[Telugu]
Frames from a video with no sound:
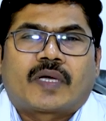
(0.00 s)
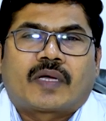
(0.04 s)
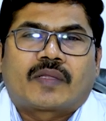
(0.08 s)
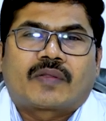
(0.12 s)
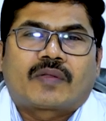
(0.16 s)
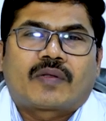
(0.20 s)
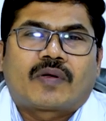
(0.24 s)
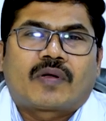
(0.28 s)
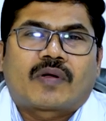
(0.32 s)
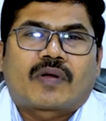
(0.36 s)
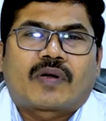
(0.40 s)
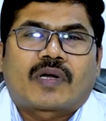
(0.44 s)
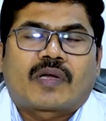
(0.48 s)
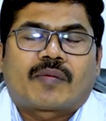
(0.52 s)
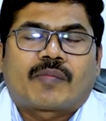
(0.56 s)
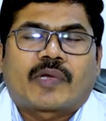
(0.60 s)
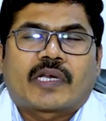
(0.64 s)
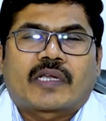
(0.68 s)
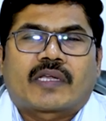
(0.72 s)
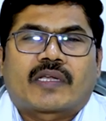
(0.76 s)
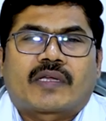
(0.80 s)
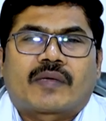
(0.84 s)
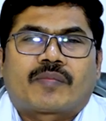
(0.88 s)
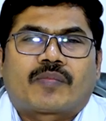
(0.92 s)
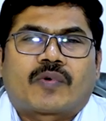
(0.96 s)
అందులో కూడా
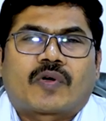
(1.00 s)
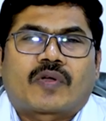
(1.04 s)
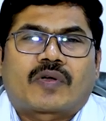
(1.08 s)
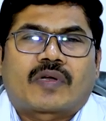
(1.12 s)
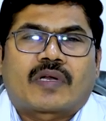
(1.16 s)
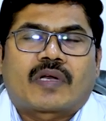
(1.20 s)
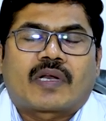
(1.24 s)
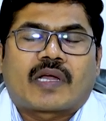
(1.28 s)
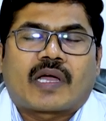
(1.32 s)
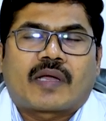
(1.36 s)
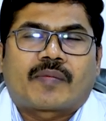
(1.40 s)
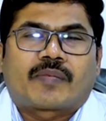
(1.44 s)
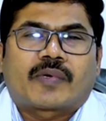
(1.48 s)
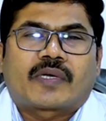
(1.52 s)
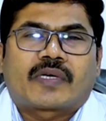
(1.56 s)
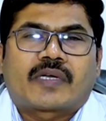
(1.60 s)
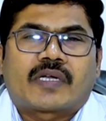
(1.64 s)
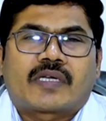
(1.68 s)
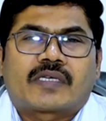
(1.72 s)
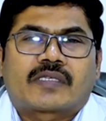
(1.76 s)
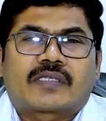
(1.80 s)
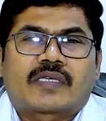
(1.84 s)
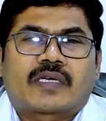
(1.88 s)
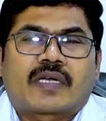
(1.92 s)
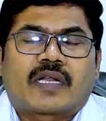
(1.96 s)
మనకి పోర్టల్ హైపర్
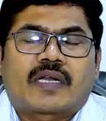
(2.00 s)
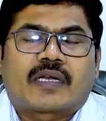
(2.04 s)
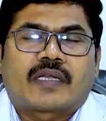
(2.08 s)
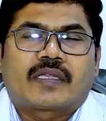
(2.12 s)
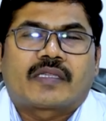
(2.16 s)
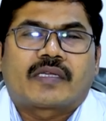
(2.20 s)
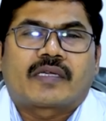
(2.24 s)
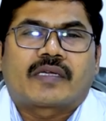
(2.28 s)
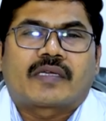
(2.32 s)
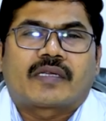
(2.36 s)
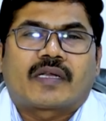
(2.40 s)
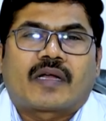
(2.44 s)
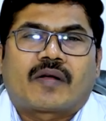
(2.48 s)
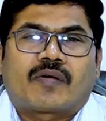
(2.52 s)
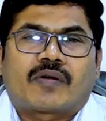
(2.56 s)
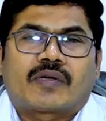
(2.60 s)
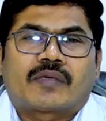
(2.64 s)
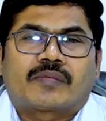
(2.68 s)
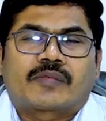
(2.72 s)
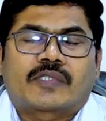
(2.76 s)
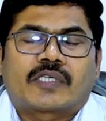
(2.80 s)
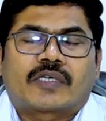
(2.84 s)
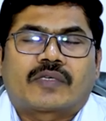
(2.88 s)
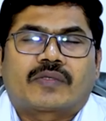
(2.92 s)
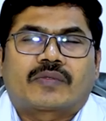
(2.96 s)
టెన్షన్ అనేది
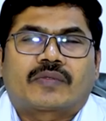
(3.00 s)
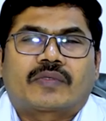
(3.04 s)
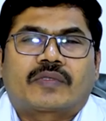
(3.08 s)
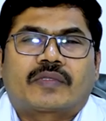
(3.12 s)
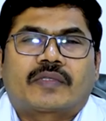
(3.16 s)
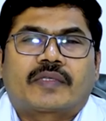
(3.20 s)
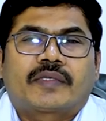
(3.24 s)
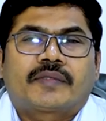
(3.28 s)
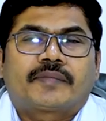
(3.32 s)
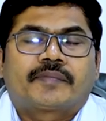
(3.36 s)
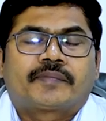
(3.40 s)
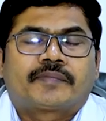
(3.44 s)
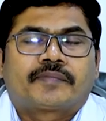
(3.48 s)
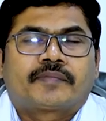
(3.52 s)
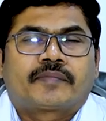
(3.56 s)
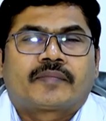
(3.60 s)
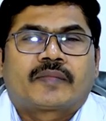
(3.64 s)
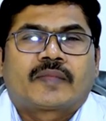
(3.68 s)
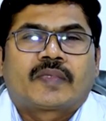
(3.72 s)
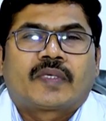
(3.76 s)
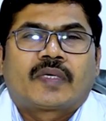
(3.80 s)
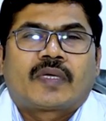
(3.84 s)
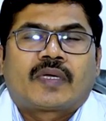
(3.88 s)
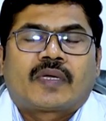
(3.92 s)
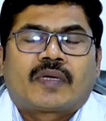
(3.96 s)
రావడం జరుగుతుంది
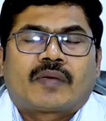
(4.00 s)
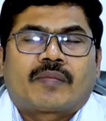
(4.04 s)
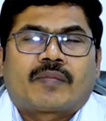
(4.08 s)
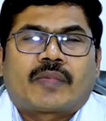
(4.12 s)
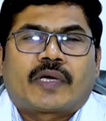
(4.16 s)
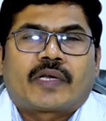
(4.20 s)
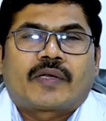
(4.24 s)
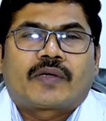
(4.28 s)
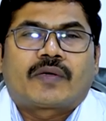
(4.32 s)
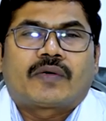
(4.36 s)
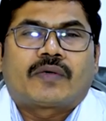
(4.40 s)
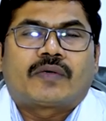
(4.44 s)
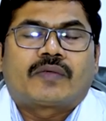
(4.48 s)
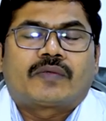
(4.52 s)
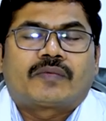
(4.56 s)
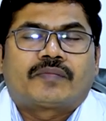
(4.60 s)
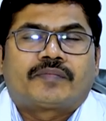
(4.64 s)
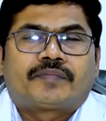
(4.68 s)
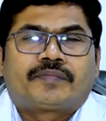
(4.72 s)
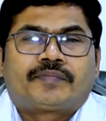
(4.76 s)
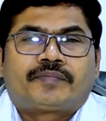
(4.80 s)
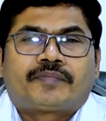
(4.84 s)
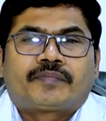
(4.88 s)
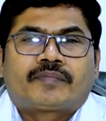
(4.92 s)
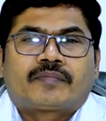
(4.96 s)
మరియు
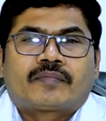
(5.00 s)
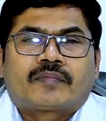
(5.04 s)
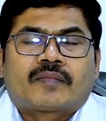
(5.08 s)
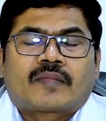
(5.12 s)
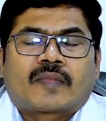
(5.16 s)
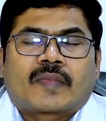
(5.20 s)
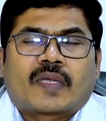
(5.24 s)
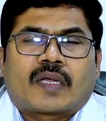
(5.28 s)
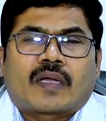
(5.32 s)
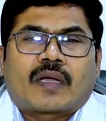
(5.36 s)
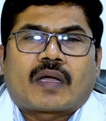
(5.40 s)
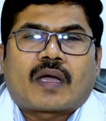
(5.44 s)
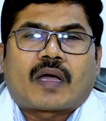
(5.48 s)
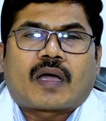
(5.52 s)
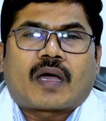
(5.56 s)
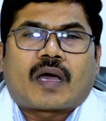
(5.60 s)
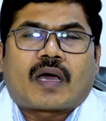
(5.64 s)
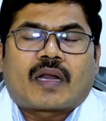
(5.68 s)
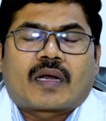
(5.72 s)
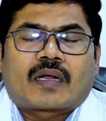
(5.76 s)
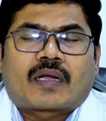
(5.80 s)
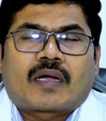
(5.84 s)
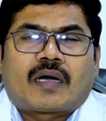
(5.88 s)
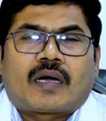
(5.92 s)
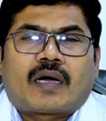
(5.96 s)

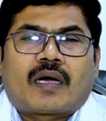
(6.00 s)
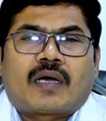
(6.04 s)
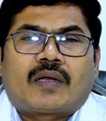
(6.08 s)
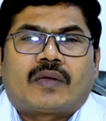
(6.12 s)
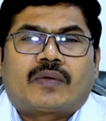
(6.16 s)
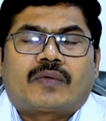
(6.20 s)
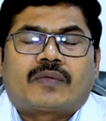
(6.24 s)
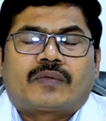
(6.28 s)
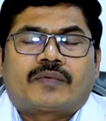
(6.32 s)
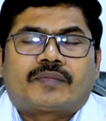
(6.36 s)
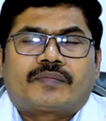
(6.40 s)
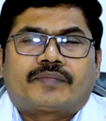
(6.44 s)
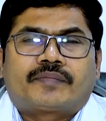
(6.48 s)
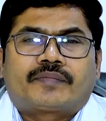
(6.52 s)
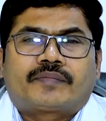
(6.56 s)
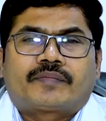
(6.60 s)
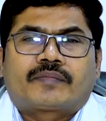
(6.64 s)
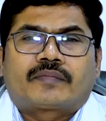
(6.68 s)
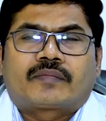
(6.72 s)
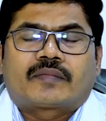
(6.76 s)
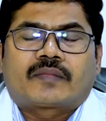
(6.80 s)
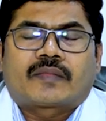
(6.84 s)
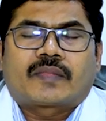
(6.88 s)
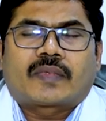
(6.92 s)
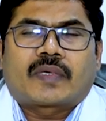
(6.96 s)
ఆల్కహాలు
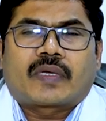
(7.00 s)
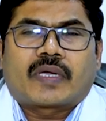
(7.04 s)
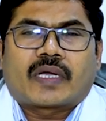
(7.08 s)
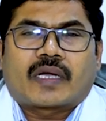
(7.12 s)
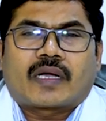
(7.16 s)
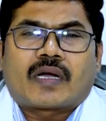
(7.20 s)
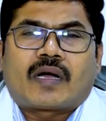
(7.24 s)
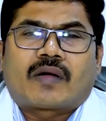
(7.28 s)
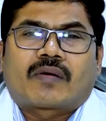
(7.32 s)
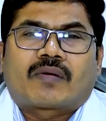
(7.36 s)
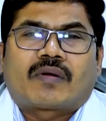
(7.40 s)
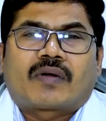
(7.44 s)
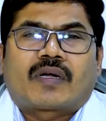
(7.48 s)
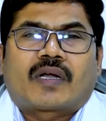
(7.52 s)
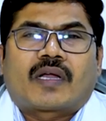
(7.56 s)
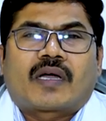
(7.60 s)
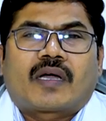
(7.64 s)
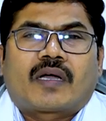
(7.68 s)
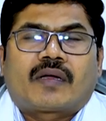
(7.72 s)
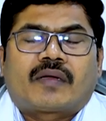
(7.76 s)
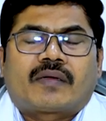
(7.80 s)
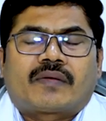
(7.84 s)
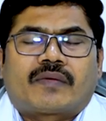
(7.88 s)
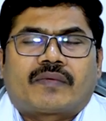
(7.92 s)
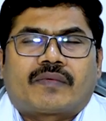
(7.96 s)
కాకుండా
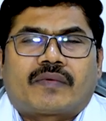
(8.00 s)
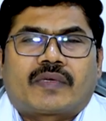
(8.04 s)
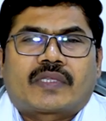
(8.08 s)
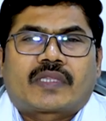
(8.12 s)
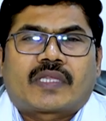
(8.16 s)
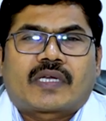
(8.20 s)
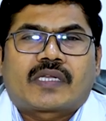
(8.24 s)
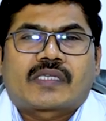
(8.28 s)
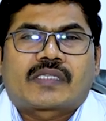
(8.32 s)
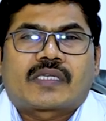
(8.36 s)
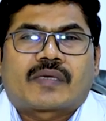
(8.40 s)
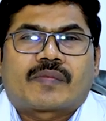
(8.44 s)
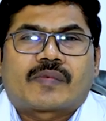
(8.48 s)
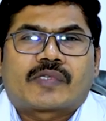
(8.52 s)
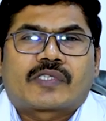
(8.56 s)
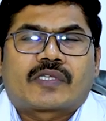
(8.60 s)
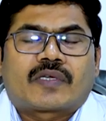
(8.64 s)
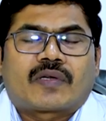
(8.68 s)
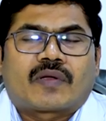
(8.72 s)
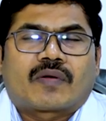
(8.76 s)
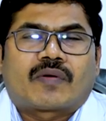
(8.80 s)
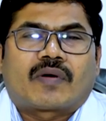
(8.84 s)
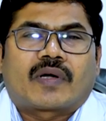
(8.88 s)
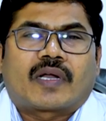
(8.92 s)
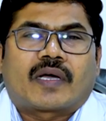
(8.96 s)
ఇతర
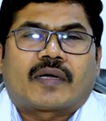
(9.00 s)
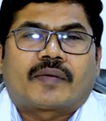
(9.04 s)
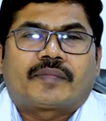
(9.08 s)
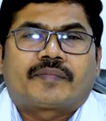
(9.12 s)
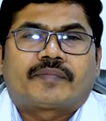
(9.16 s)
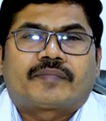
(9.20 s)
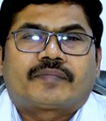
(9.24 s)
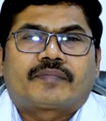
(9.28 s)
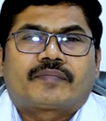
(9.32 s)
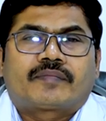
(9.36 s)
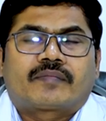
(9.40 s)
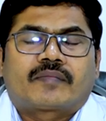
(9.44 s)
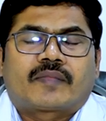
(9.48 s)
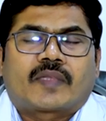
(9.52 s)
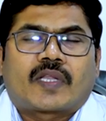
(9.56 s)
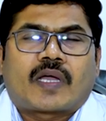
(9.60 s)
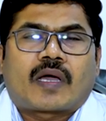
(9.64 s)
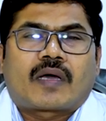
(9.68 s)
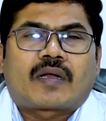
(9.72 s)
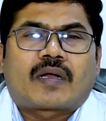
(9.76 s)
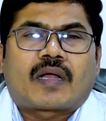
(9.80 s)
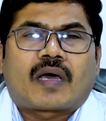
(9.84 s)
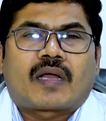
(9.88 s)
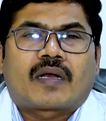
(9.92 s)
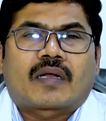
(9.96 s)
సమస్యలు కూడా
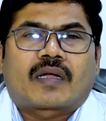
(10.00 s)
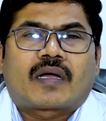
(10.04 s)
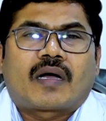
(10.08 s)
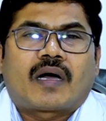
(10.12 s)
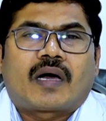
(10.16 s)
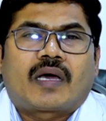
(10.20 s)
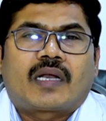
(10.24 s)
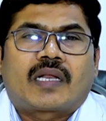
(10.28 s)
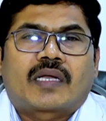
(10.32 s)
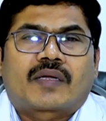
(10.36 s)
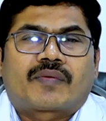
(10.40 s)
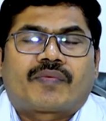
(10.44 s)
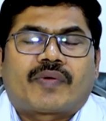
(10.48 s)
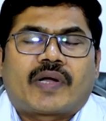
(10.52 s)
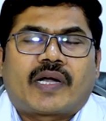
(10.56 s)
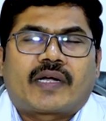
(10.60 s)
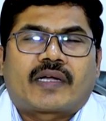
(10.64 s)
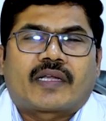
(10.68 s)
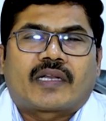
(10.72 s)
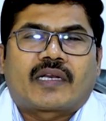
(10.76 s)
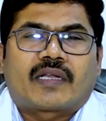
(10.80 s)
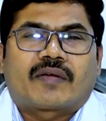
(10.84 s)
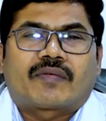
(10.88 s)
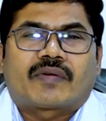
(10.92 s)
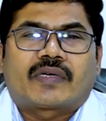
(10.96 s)
నాన్ ఆల్కహాలిక్
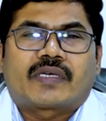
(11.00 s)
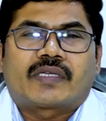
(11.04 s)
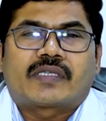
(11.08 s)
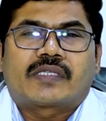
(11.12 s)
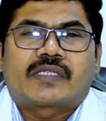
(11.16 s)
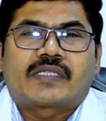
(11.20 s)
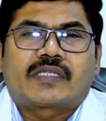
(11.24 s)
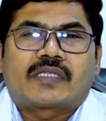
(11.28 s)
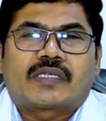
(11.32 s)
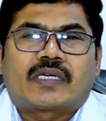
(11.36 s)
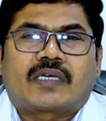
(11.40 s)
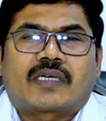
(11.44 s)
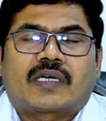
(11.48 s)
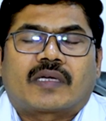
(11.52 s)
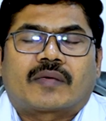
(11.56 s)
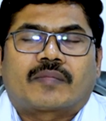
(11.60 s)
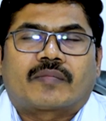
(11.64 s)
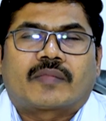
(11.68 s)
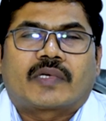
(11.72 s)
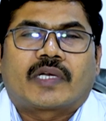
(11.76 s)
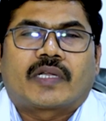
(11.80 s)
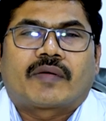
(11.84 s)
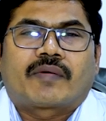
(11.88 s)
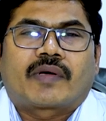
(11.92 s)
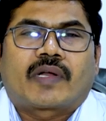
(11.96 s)
ఫ్యాటీ లివర్ డిసీజ్ అంటాం
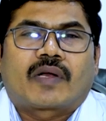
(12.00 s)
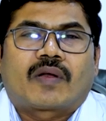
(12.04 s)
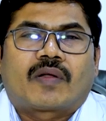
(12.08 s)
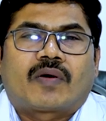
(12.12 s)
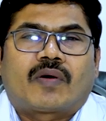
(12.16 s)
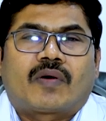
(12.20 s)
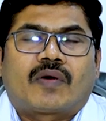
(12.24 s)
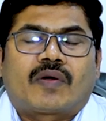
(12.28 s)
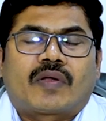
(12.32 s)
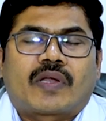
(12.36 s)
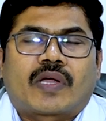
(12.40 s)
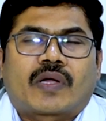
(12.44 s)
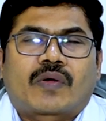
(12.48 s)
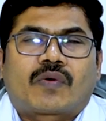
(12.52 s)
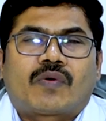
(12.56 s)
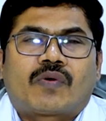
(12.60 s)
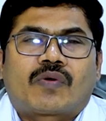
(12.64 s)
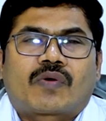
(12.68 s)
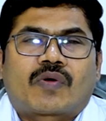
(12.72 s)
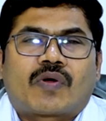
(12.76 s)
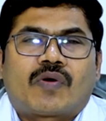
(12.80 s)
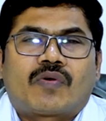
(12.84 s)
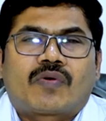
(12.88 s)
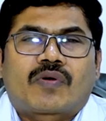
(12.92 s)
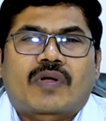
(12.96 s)
లివర్లో ఎక్కువ
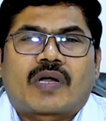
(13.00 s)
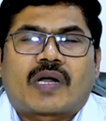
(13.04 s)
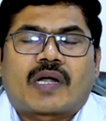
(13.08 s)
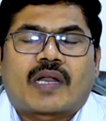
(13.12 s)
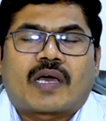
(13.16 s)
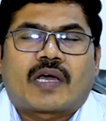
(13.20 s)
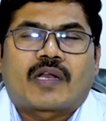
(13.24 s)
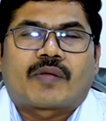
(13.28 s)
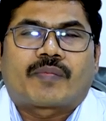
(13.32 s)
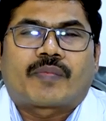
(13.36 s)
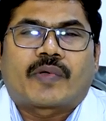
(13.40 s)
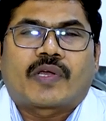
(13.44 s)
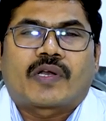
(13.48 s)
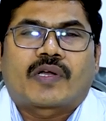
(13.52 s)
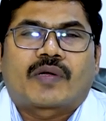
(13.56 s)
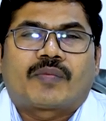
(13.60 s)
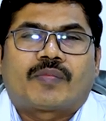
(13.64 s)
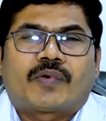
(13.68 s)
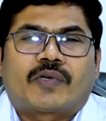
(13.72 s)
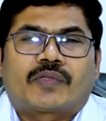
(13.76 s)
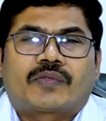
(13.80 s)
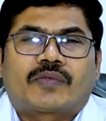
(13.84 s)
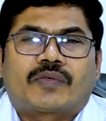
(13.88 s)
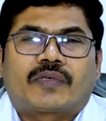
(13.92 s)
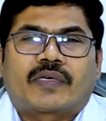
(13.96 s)
కొవ్వు కణాలు
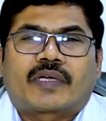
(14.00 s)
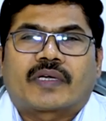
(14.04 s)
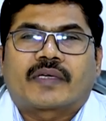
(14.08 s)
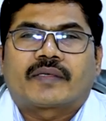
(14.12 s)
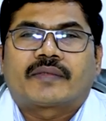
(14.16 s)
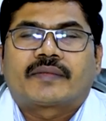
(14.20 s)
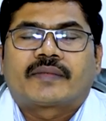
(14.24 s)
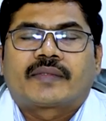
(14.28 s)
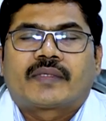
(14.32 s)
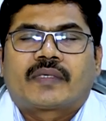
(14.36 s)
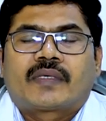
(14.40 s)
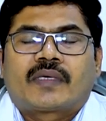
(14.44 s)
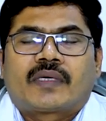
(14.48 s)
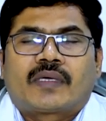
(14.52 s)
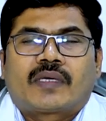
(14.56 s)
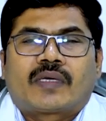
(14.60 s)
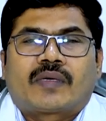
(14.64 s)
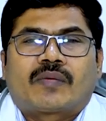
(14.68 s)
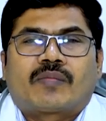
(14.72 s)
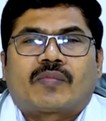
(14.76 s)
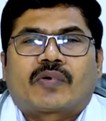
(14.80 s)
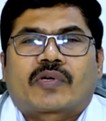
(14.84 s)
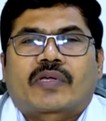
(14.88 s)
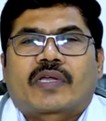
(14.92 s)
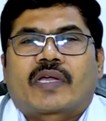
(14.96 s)
పెరిగిపోతుంటాయి
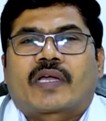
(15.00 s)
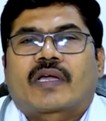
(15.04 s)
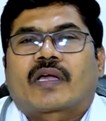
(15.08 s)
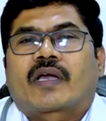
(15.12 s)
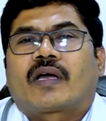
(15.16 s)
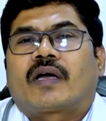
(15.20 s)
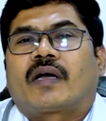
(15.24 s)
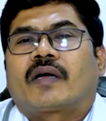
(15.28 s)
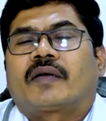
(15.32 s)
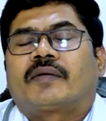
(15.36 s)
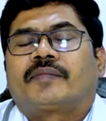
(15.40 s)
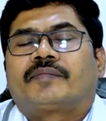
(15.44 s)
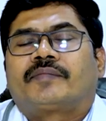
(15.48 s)
ముఖ్యంగా